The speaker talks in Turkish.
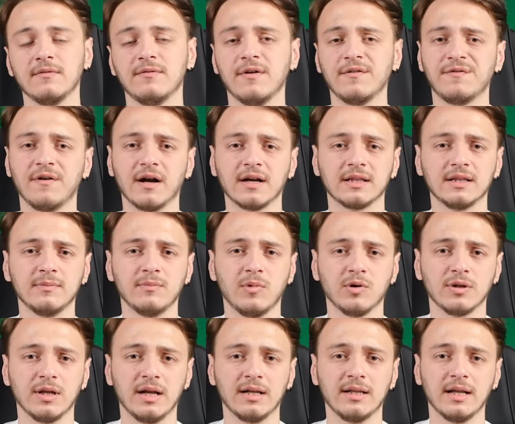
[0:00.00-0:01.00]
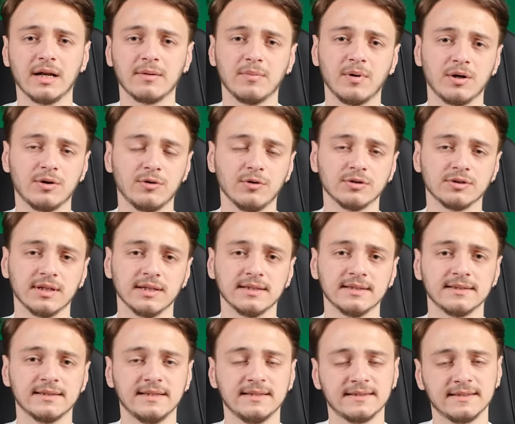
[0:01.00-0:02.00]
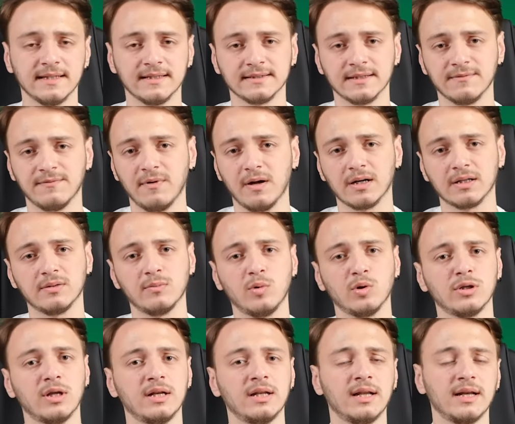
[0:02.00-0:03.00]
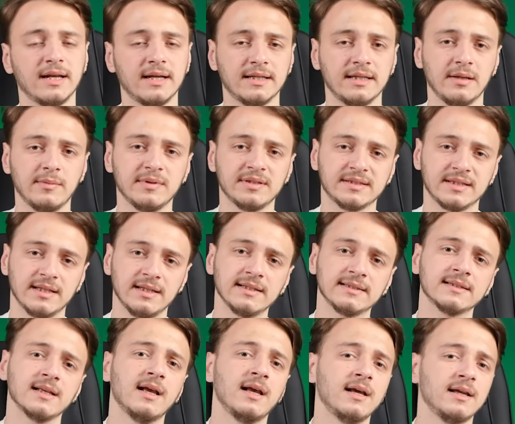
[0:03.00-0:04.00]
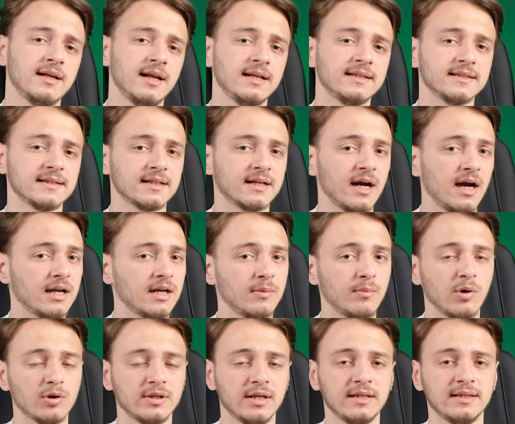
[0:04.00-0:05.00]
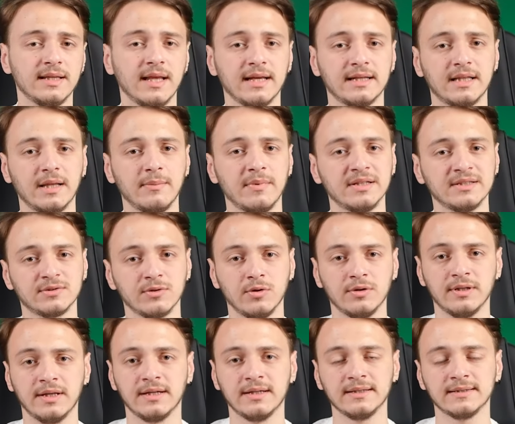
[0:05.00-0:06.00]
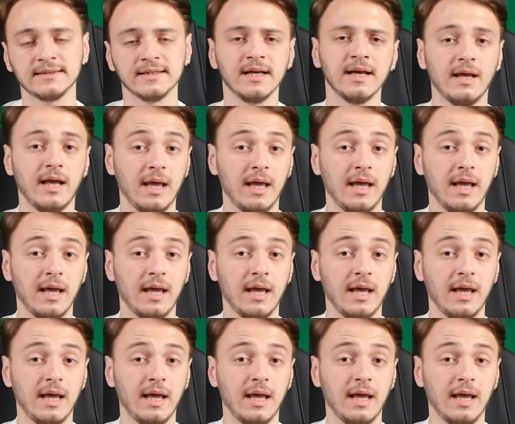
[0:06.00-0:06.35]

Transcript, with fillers: ve farklı modeller bakıyorsanız listenize farklı modeller eklemişseniz Razer Kyra modelini de eklemenizi öneririz.